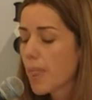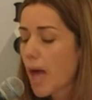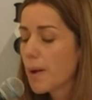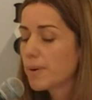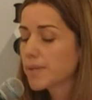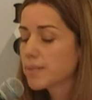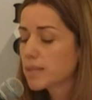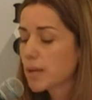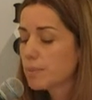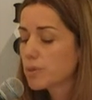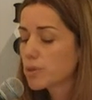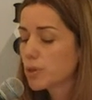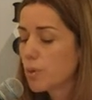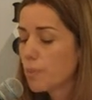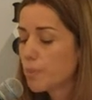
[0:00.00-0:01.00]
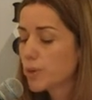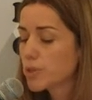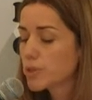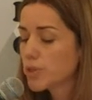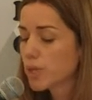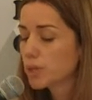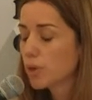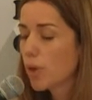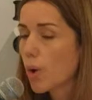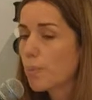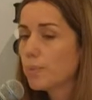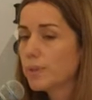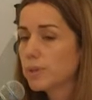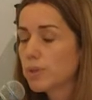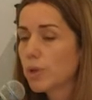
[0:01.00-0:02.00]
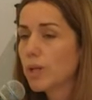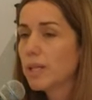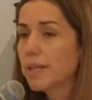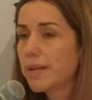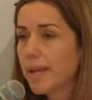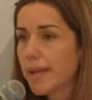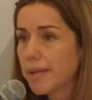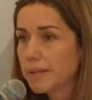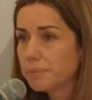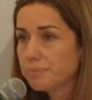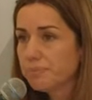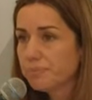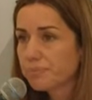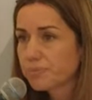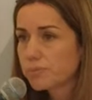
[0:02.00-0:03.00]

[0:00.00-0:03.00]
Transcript: avanzamos en un proyecto de aumento del DREI